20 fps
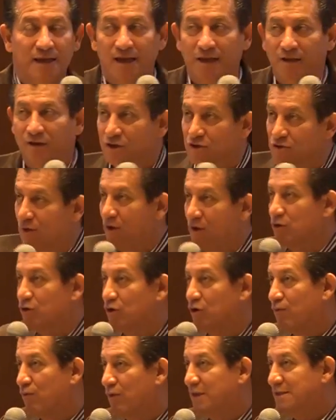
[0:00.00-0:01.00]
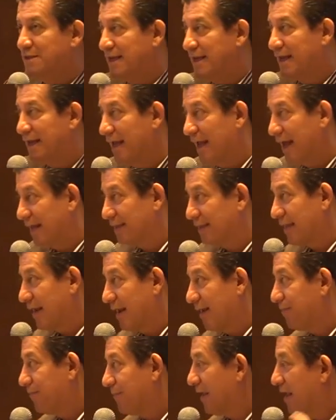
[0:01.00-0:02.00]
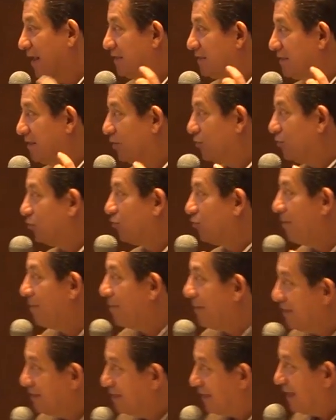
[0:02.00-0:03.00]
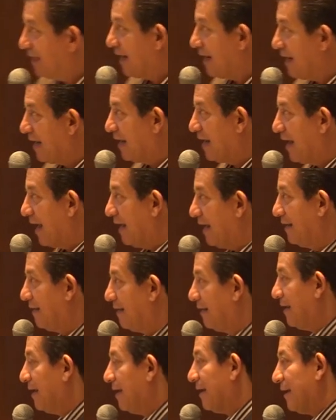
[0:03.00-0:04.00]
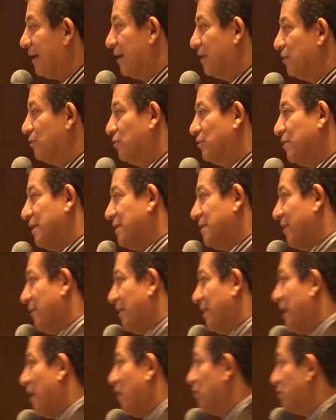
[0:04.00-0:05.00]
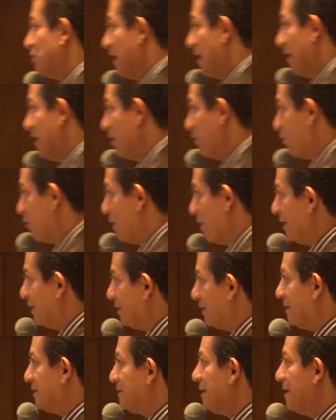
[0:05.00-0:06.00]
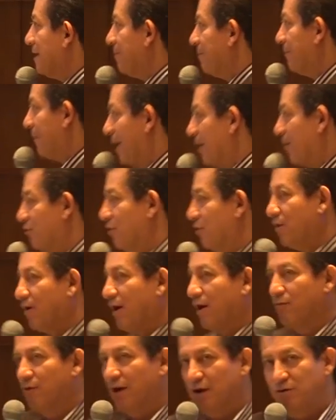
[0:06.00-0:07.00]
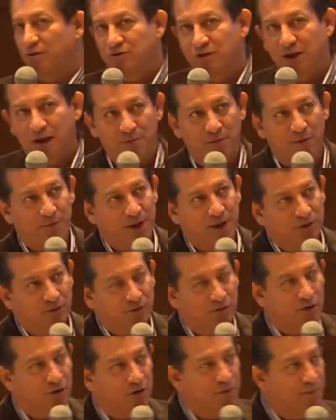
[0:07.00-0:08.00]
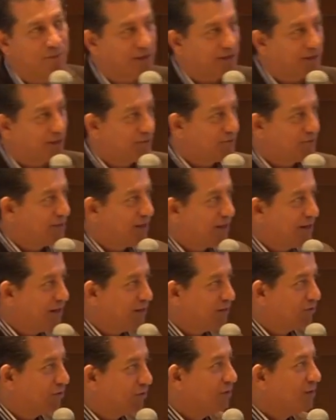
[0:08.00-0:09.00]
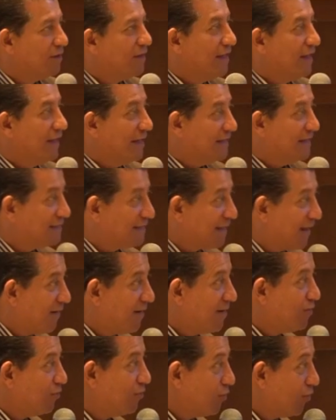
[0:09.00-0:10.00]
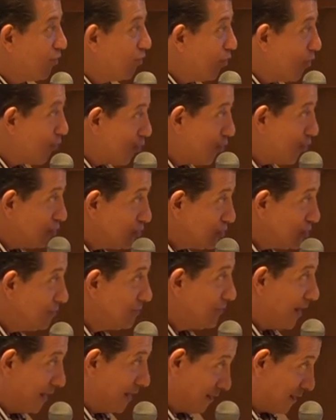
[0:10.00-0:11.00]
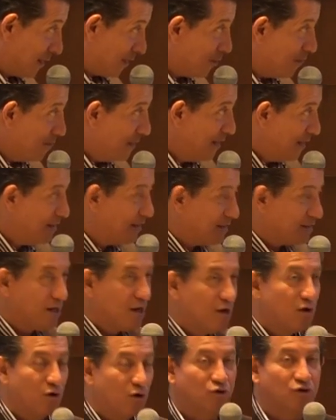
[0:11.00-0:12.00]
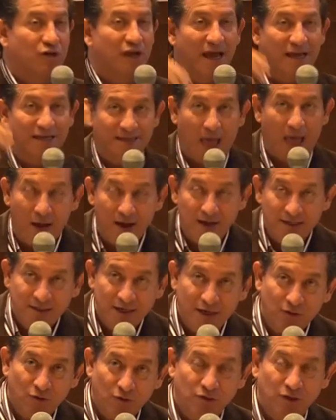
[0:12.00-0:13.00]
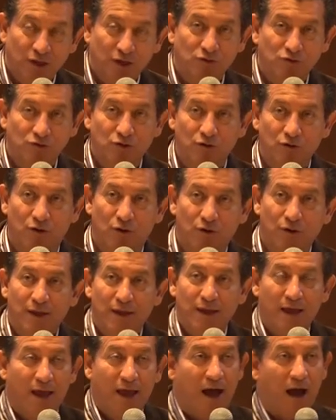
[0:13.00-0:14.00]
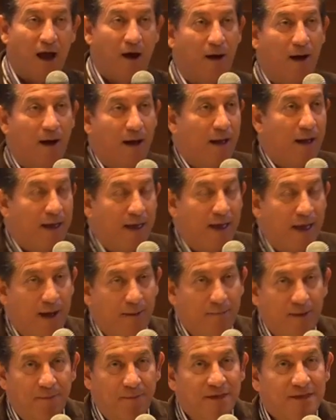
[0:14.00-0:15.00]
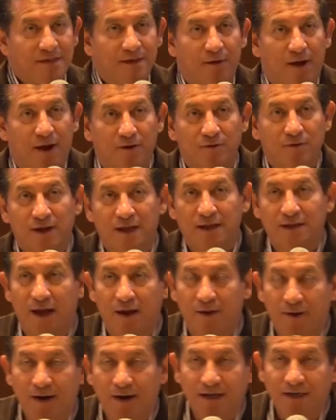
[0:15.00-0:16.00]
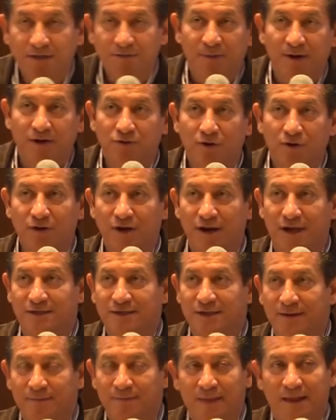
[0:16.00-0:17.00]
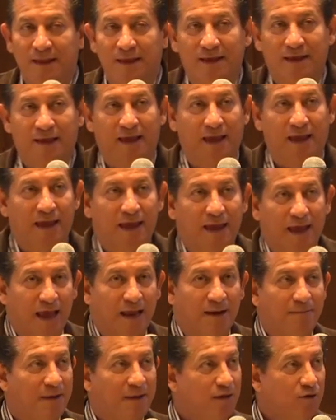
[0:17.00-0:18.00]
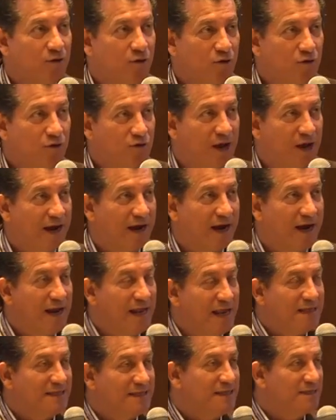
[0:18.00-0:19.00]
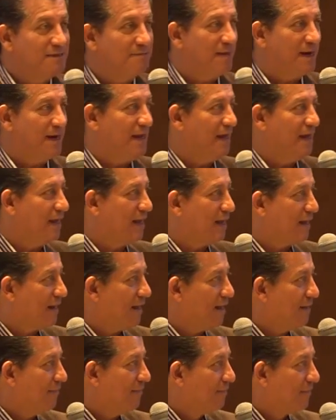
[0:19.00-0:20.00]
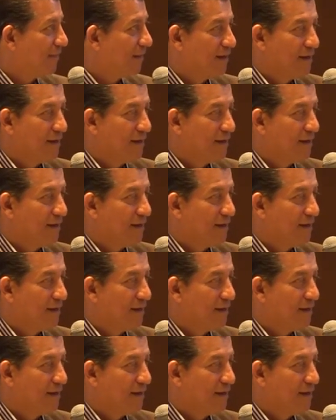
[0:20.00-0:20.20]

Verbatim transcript: Entonces, cuando yo fui psiquiatra del Instituto de Medicina Legal, que es donde llevan a los delincuentes para uno evaluarlos si al momento de cometer un delito estaban o no locos, entre comillas, o sea, estaban psicóticos o no, a mí me llevaron allá varias personas que en medio de una crisis maníaca